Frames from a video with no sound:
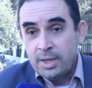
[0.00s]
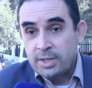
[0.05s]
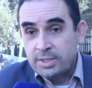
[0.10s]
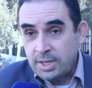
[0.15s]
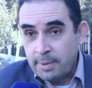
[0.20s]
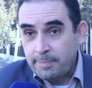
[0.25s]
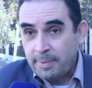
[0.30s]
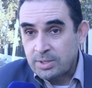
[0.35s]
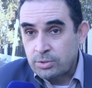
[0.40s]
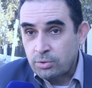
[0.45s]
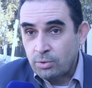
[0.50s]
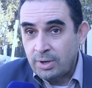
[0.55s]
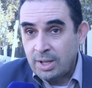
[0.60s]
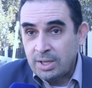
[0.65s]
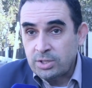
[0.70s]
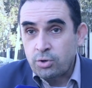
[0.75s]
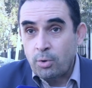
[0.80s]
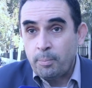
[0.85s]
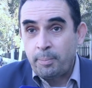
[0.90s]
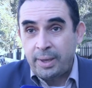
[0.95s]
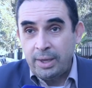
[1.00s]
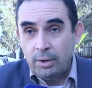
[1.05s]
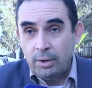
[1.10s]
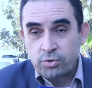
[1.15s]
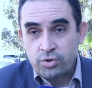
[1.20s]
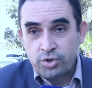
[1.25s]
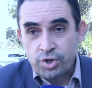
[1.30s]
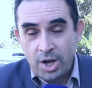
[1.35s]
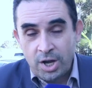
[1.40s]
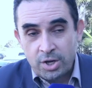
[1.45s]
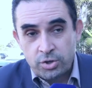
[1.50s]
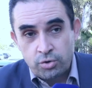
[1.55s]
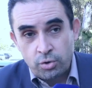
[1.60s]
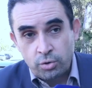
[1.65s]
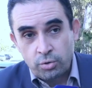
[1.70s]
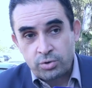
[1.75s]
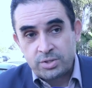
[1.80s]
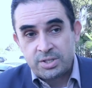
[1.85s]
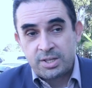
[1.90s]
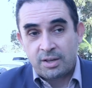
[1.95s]
ces patients-là sont en charge
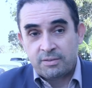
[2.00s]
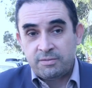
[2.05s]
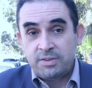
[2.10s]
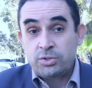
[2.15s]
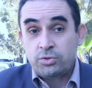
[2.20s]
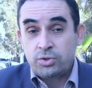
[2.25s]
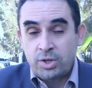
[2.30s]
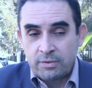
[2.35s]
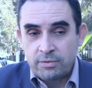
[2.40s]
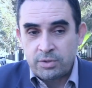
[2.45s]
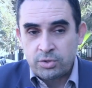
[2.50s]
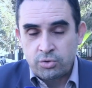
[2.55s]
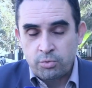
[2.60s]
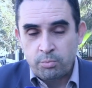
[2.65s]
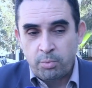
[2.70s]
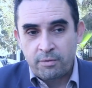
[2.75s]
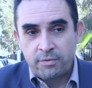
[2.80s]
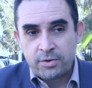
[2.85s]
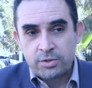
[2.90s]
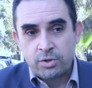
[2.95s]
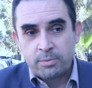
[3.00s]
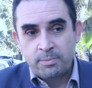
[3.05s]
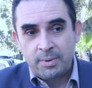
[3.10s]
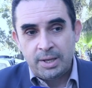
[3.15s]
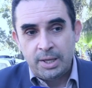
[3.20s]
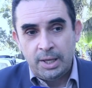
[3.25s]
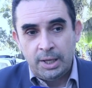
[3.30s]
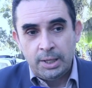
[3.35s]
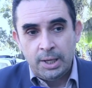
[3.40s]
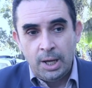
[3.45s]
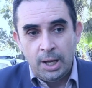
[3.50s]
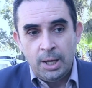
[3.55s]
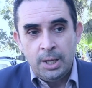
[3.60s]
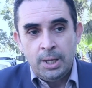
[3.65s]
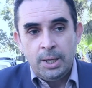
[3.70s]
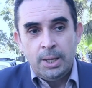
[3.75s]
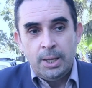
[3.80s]
dans notre service, service du professeur Beniria.